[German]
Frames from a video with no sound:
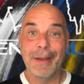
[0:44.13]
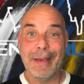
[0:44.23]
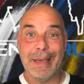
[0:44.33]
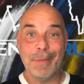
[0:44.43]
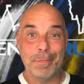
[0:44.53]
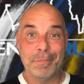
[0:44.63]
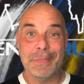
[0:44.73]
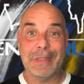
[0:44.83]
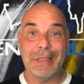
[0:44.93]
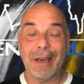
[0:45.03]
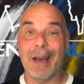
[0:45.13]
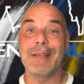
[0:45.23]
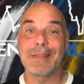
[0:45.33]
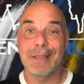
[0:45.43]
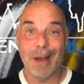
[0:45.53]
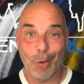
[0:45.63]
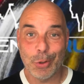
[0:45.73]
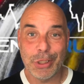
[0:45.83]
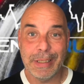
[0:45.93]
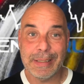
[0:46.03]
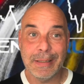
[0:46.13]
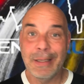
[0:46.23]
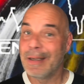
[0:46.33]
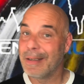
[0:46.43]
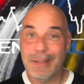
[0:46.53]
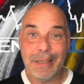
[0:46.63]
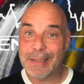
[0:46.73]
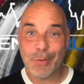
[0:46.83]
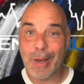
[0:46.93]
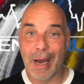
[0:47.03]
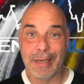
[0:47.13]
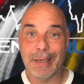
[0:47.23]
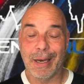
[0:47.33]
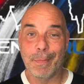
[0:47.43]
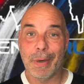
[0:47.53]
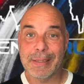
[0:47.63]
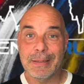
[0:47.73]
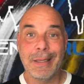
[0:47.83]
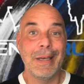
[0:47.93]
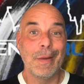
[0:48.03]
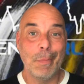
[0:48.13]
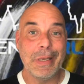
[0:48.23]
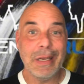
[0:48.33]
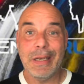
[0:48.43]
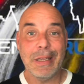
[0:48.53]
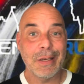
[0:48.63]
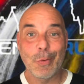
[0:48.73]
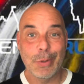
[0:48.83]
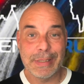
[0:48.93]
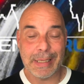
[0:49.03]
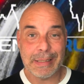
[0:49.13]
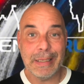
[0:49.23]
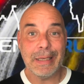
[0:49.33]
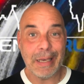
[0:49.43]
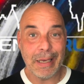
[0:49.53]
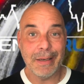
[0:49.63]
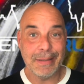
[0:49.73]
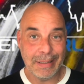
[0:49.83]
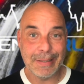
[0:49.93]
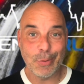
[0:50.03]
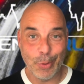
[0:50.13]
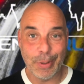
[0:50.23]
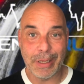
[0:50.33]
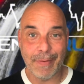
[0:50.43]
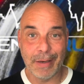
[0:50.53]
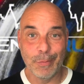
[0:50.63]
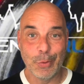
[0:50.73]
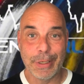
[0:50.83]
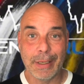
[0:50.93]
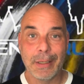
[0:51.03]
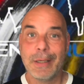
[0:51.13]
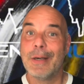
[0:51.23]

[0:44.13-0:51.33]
eben die Rassen ausschließen, die da so gar nicht reinpassen, mit denen ich grundsätzlich eher nicht so glücklich werden würde.